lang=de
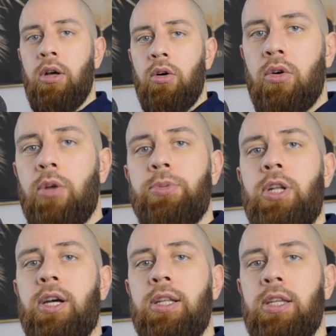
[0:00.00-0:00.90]
oder ob sie
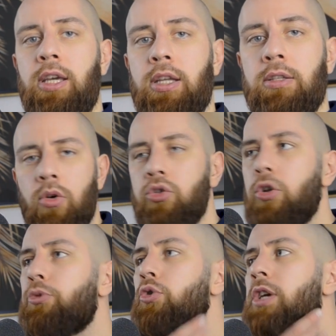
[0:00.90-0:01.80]
nach hinten geht und
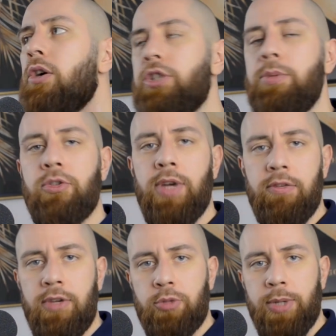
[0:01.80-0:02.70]
ob du hier aus dem
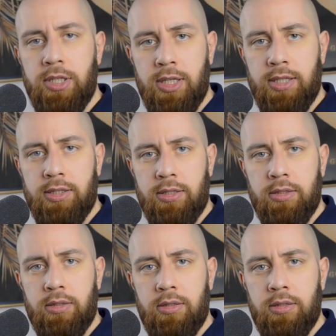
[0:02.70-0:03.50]
Zwerchfell sprechen kannst.